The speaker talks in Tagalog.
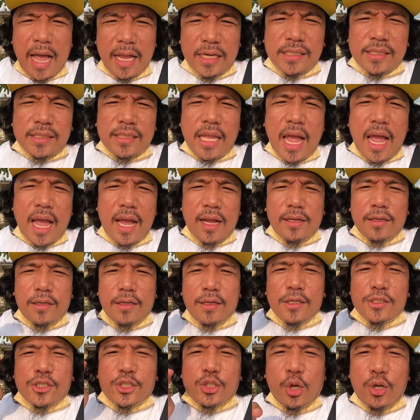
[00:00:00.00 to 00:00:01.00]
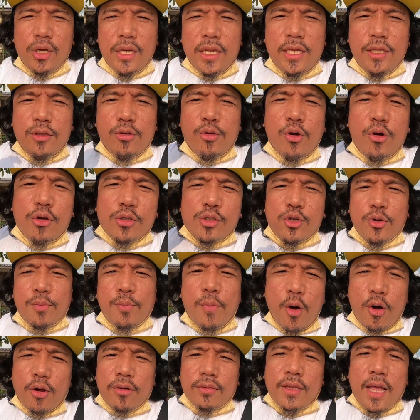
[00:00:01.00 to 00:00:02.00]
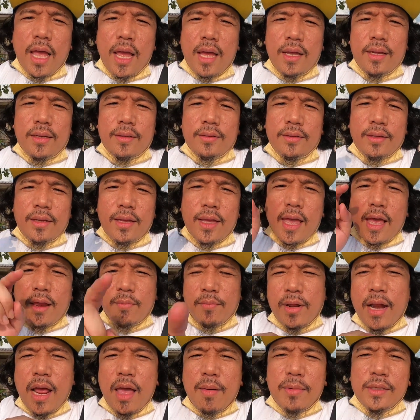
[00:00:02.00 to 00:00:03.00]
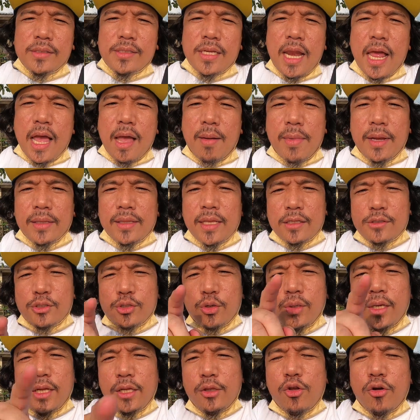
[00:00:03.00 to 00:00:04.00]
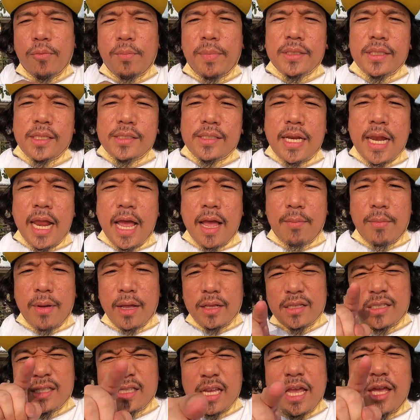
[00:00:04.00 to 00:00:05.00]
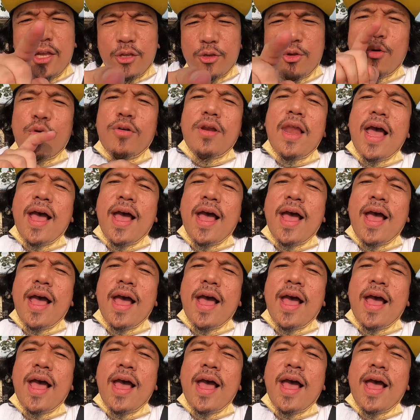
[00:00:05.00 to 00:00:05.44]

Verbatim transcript: Hashtag solidong suporta. Yan, maraming salamat at solidong pasasalamat sa inyong